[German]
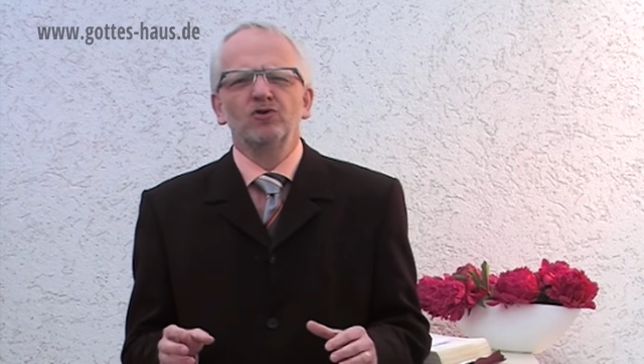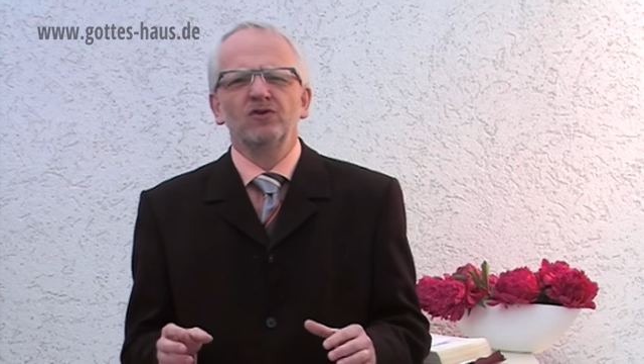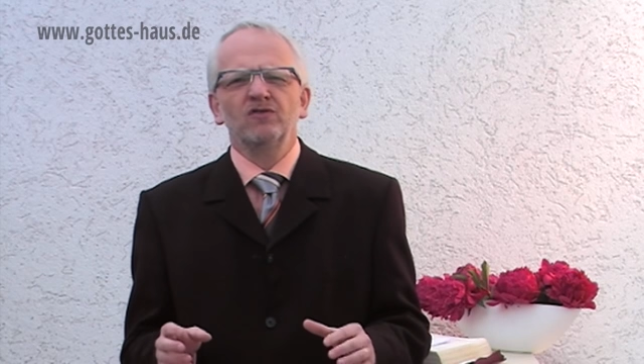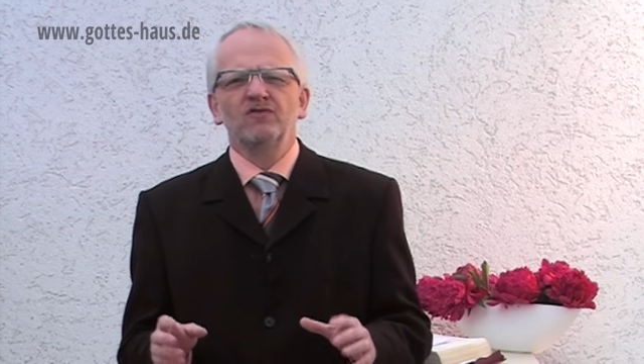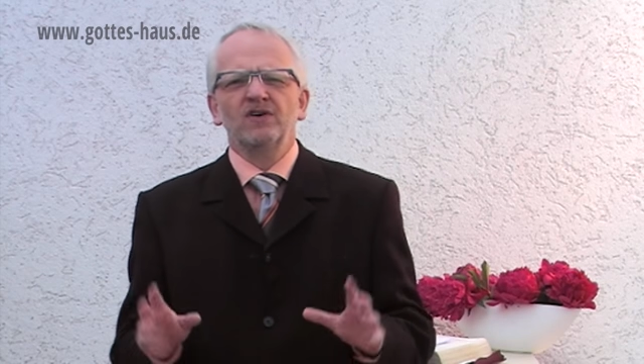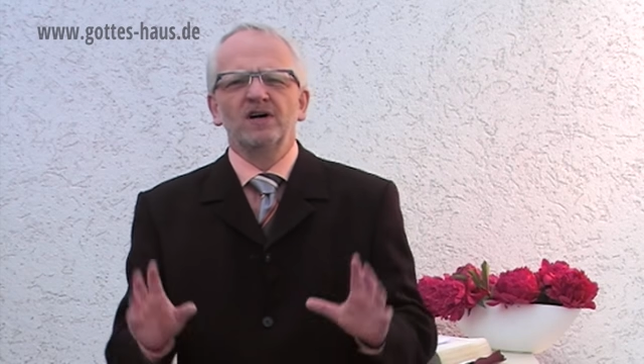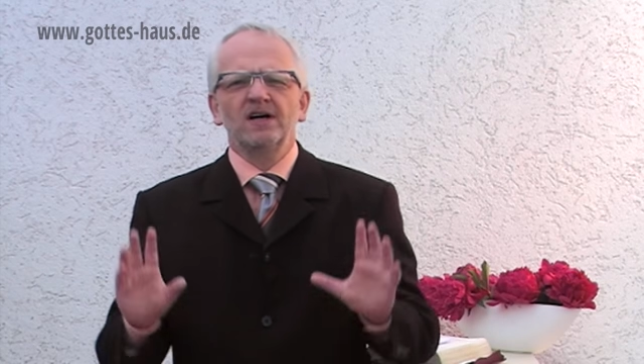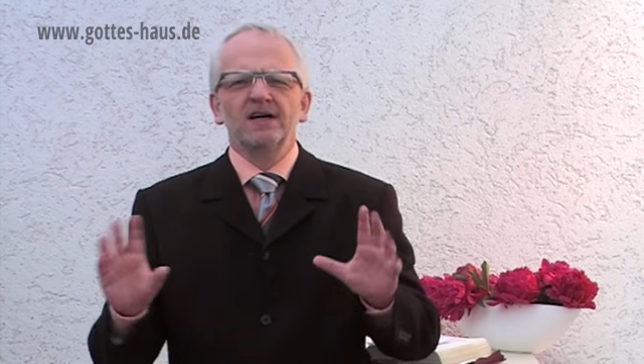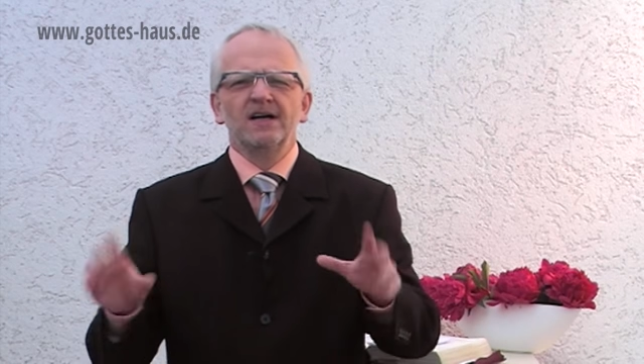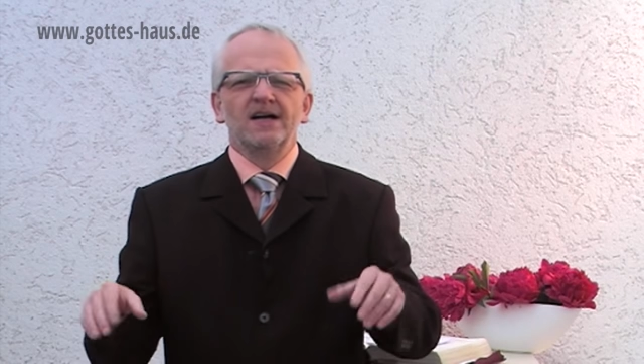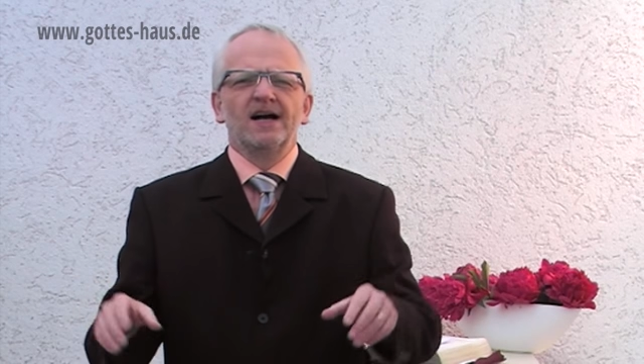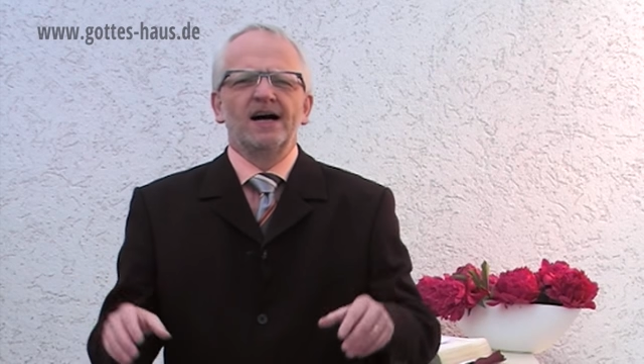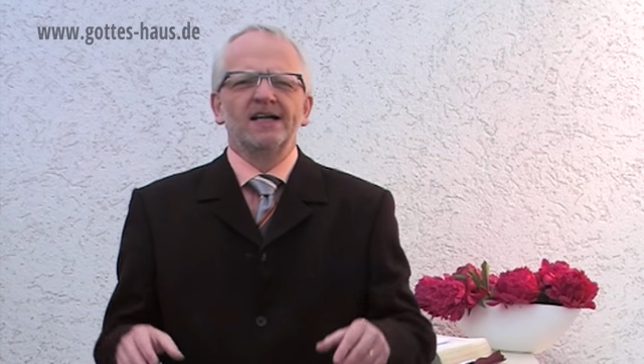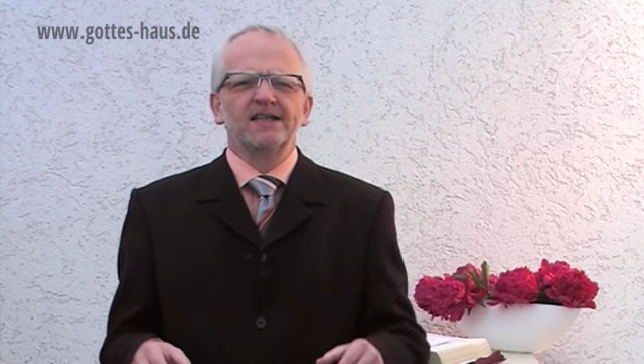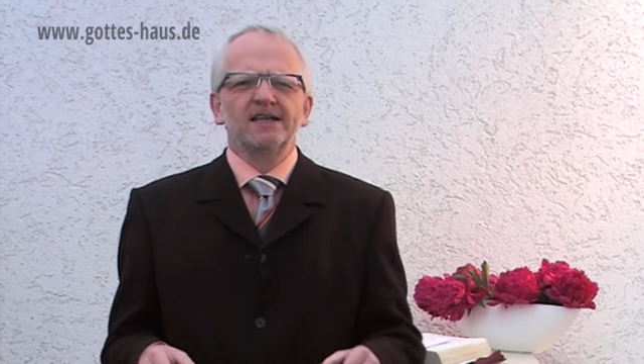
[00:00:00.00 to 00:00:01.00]
Potiphar
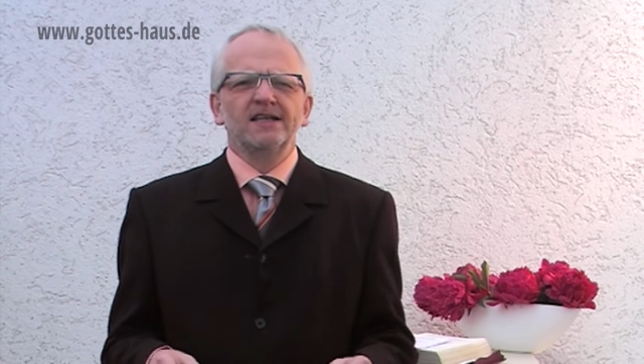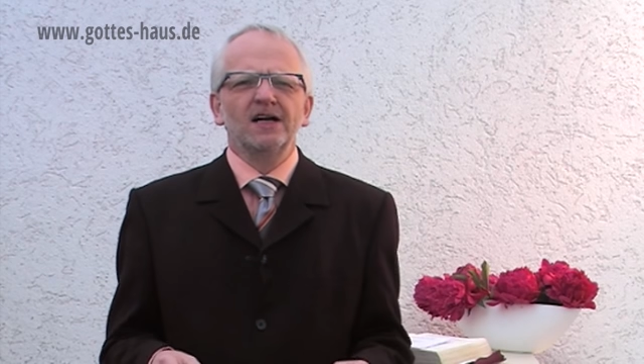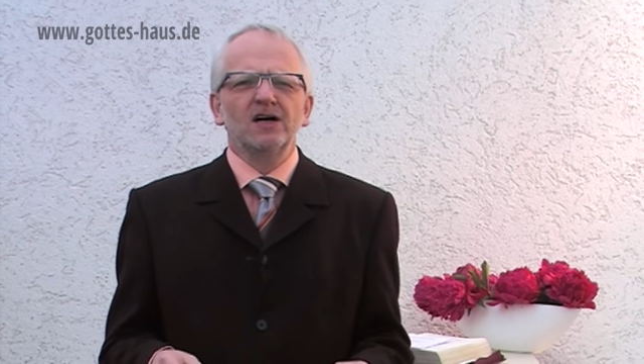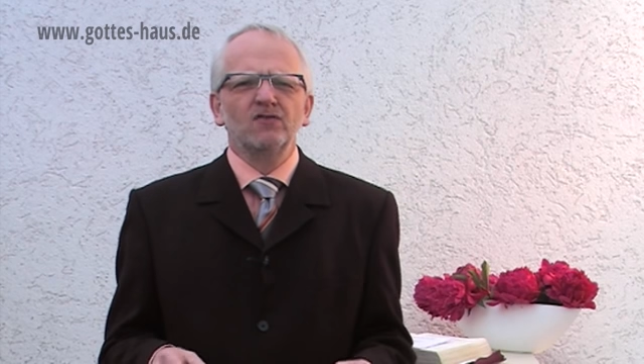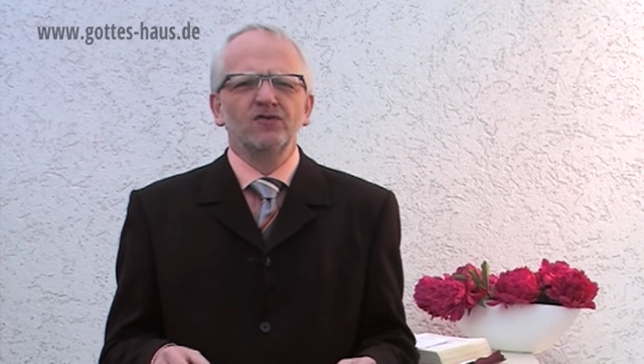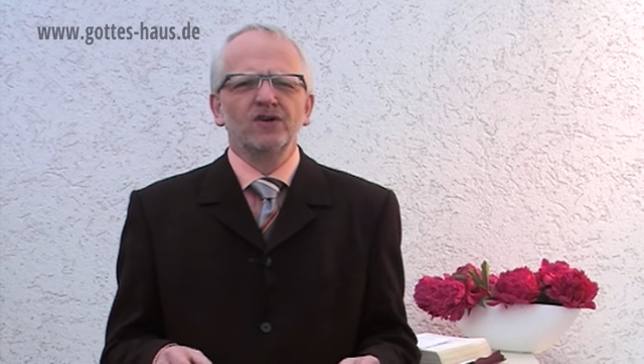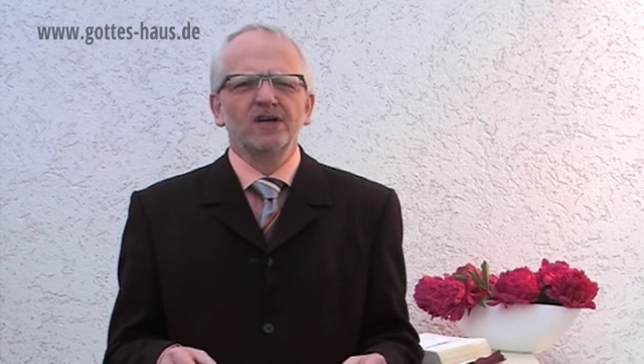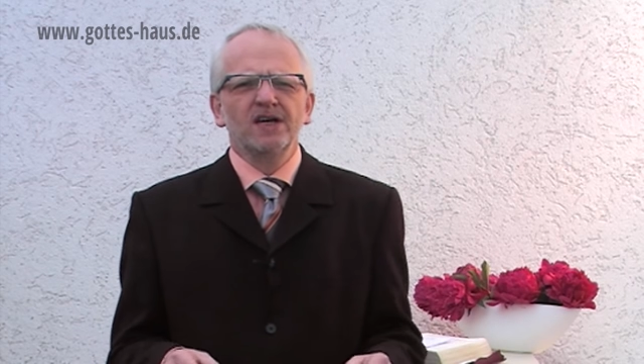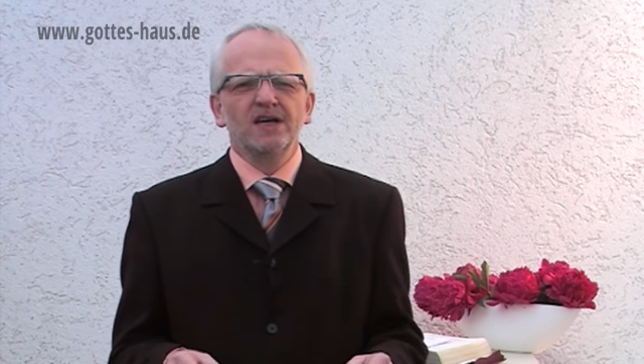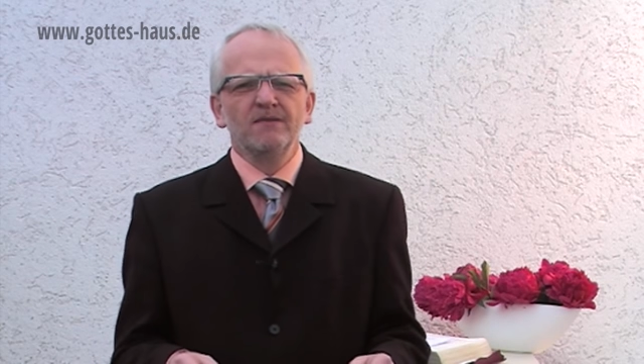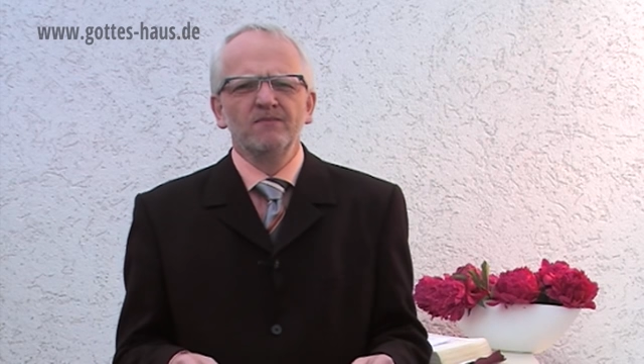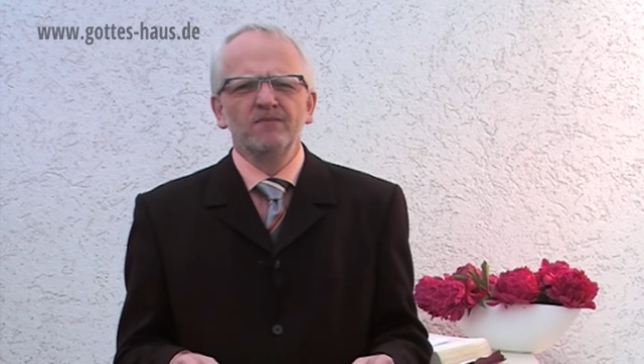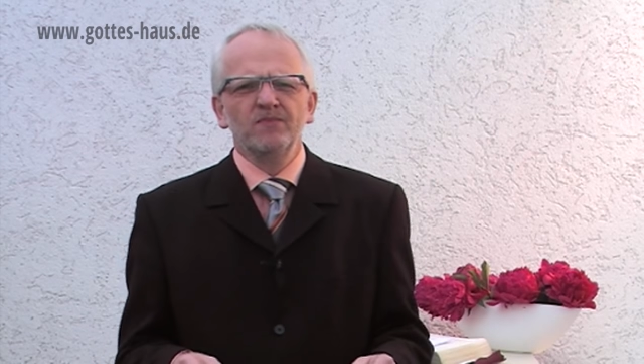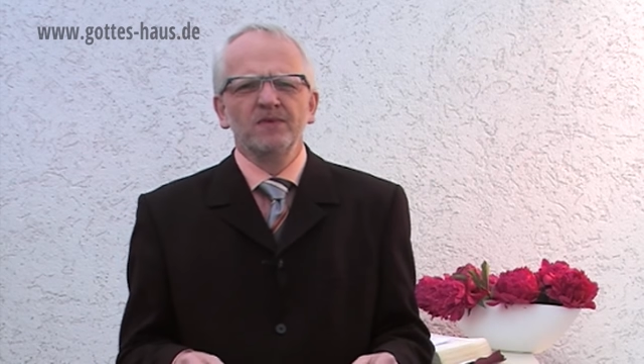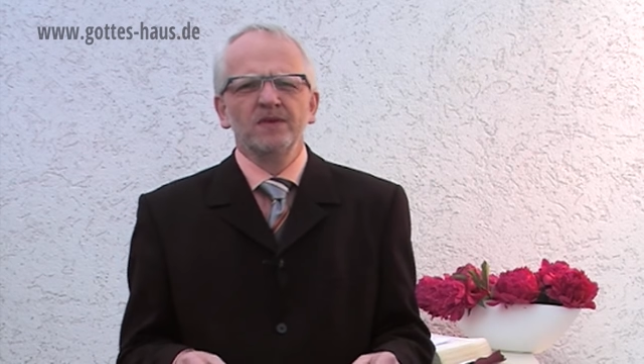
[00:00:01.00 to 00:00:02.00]
hatte ihn
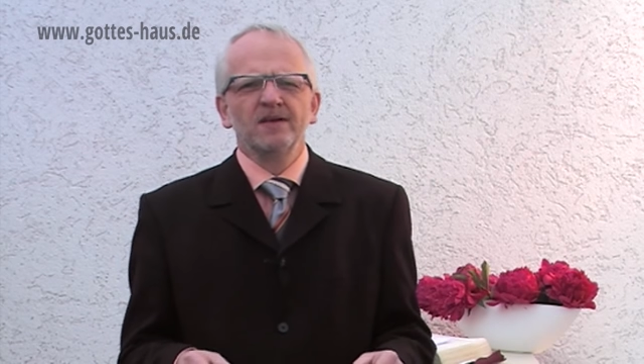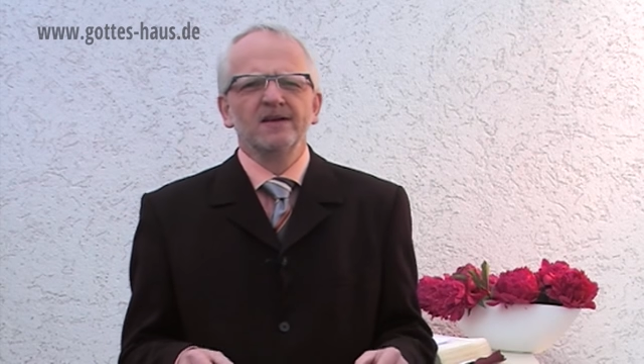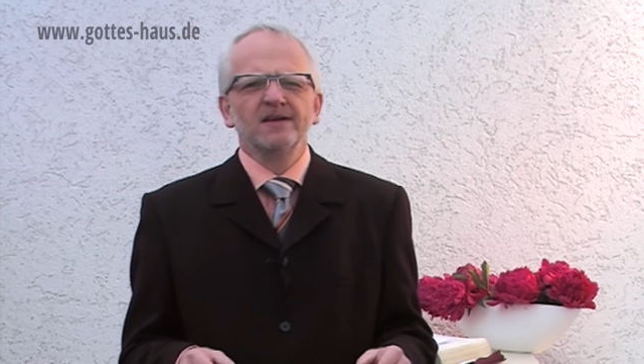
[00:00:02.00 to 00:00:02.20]
aufgegeben.